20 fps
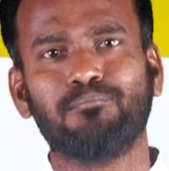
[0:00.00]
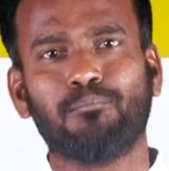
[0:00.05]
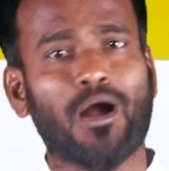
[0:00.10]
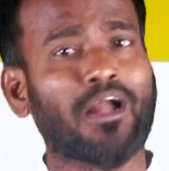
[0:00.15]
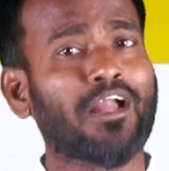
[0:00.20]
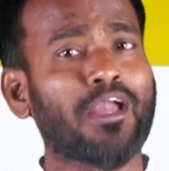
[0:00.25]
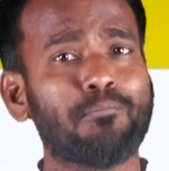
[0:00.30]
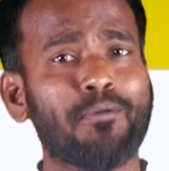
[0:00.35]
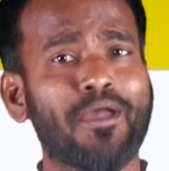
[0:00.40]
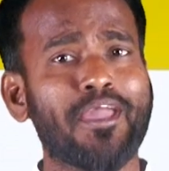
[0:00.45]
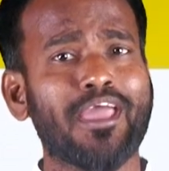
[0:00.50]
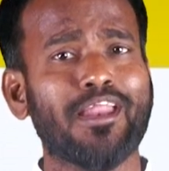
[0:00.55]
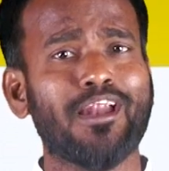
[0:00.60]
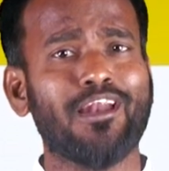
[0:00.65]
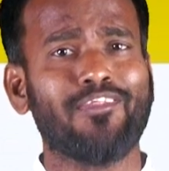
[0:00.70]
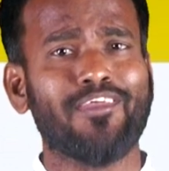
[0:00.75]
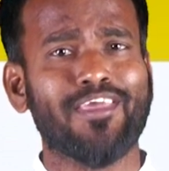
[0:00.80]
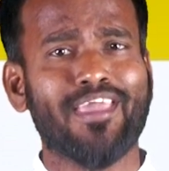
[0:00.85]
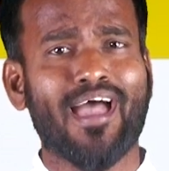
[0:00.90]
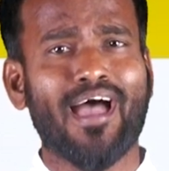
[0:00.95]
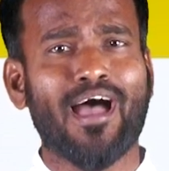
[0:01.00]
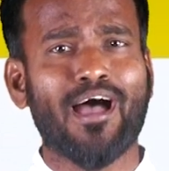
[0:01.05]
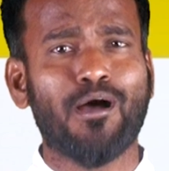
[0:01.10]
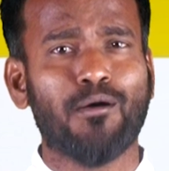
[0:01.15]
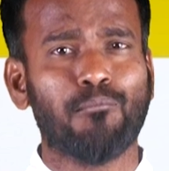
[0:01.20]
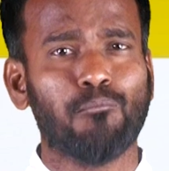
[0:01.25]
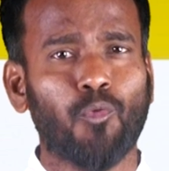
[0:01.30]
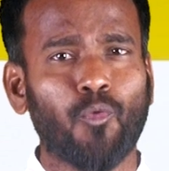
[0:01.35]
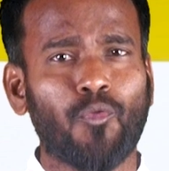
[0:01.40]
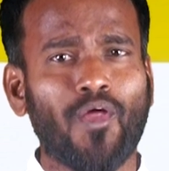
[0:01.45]
மக்கபேயர் எழுதிய
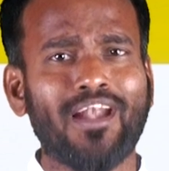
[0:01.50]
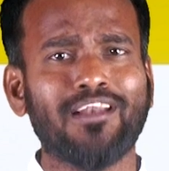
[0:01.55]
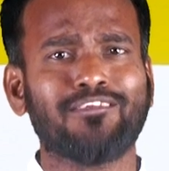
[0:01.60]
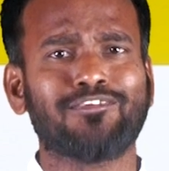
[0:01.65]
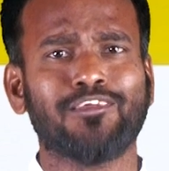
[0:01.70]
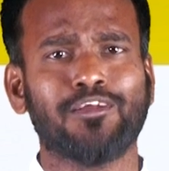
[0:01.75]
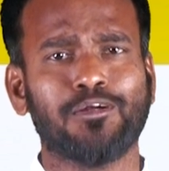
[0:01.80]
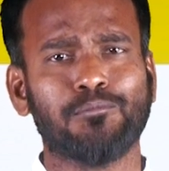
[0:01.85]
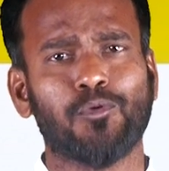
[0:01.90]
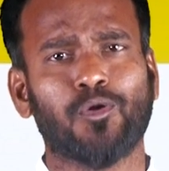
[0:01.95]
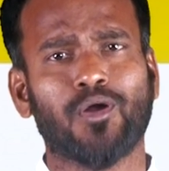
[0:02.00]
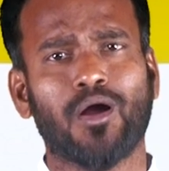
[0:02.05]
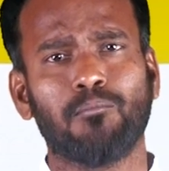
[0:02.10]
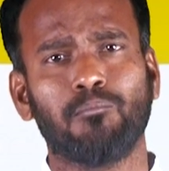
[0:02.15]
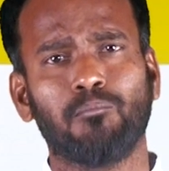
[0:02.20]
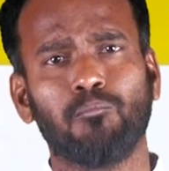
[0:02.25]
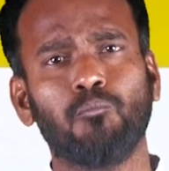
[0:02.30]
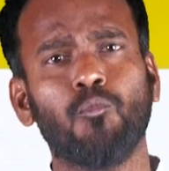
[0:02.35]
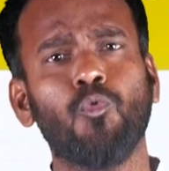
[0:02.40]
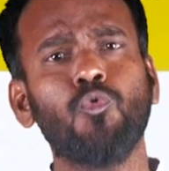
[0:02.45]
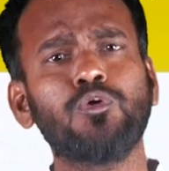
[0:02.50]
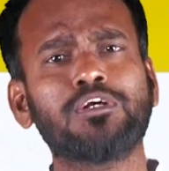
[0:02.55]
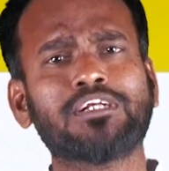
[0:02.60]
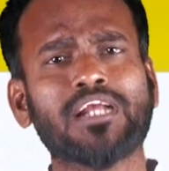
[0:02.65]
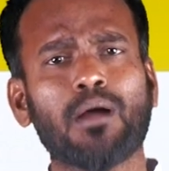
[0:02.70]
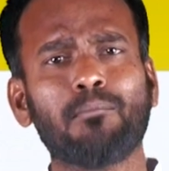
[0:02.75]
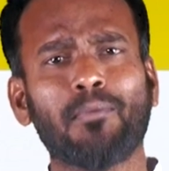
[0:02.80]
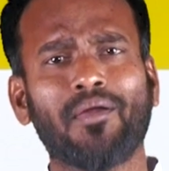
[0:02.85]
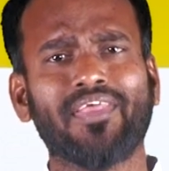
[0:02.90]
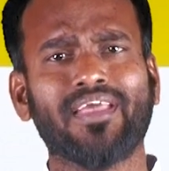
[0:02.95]
முதல் திருமுகம்
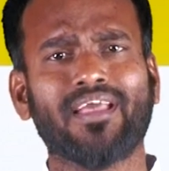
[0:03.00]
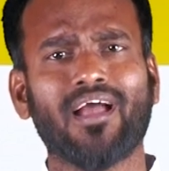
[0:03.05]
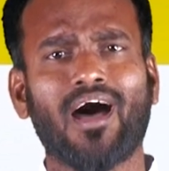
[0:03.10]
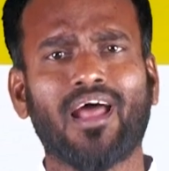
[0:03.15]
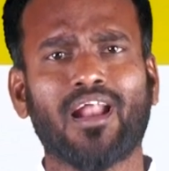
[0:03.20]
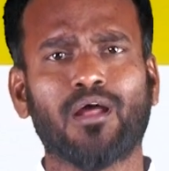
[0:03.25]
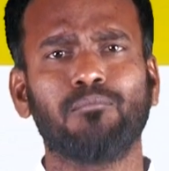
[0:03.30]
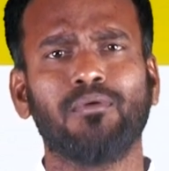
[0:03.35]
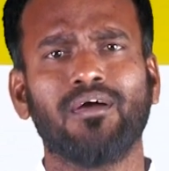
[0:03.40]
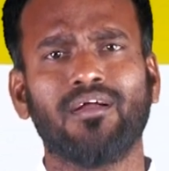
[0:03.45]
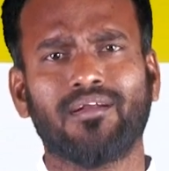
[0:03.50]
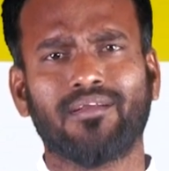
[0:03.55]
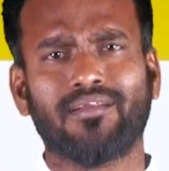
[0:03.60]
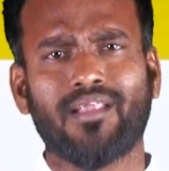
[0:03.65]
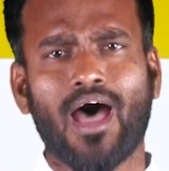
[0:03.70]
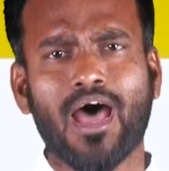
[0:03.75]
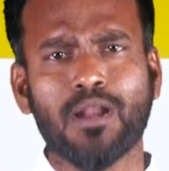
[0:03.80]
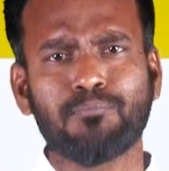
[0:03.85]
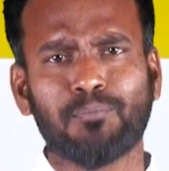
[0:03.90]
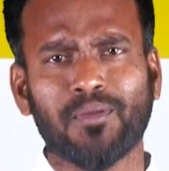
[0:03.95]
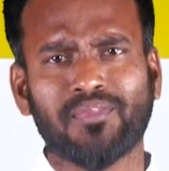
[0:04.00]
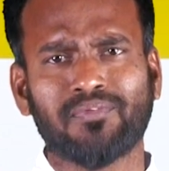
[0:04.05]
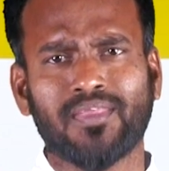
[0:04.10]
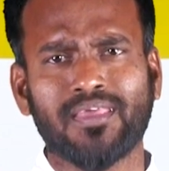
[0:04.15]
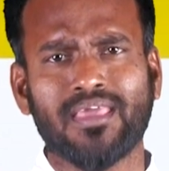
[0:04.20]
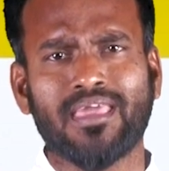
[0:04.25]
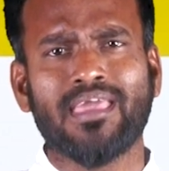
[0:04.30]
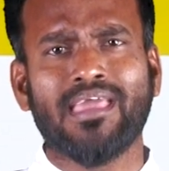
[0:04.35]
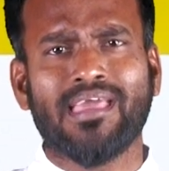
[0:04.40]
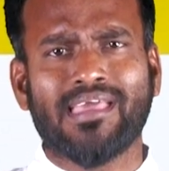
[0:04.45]
மூன்றாம் அதிகாரம்
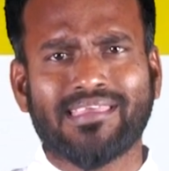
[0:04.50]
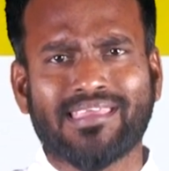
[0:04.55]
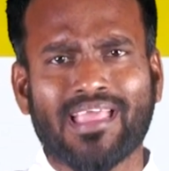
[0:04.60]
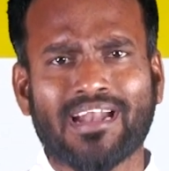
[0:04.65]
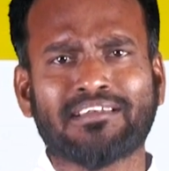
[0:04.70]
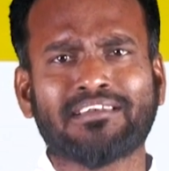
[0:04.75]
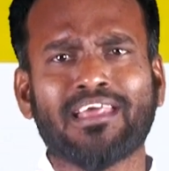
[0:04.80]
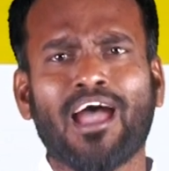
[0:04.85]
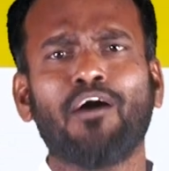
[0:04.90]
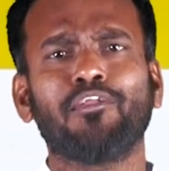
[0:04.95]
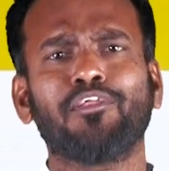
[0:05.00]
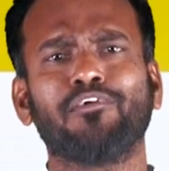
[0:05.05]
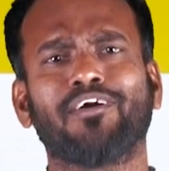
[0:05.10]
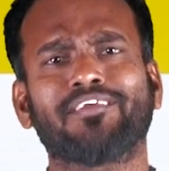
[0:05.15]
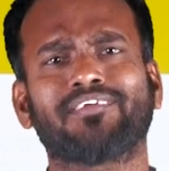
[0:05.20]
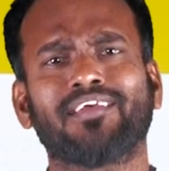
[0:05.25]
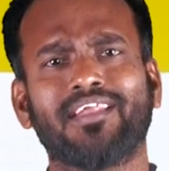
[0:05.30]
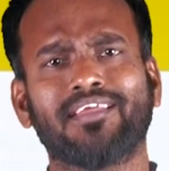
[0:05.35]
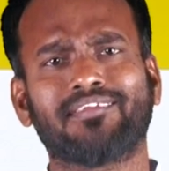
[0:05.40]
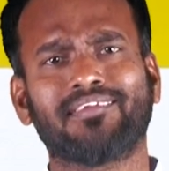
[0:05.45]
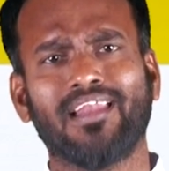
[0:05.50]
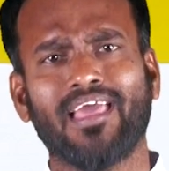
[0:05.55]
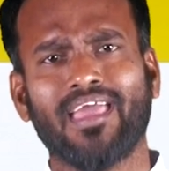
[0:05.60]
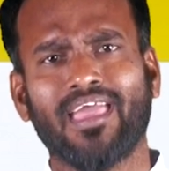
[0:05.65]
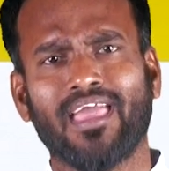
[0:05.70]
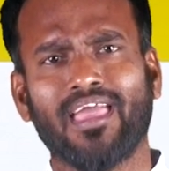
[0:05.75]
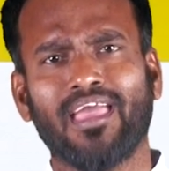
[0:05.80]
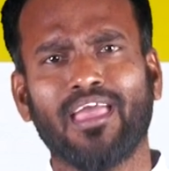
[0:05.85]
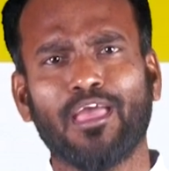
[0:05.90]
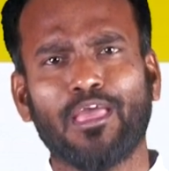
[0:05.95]
நாற்பத்தி எட்டாவது வசனத்திலே
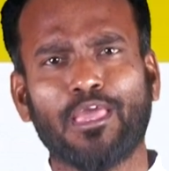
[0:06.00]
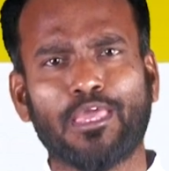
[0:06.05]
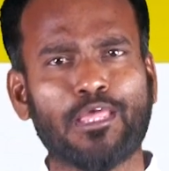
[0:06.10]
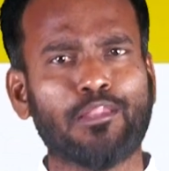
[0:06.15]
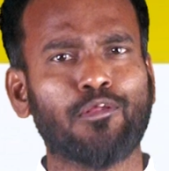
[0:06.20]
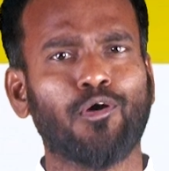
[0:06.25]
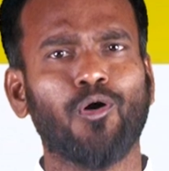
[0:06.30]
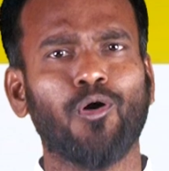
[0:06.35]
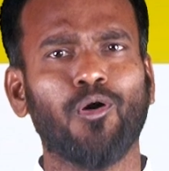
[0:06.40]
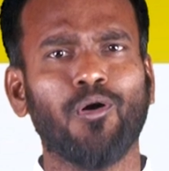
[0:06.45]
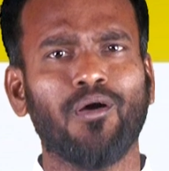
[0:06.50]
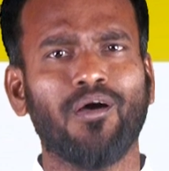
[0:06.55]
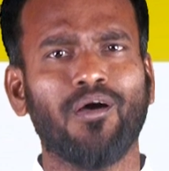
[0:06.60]
இதோ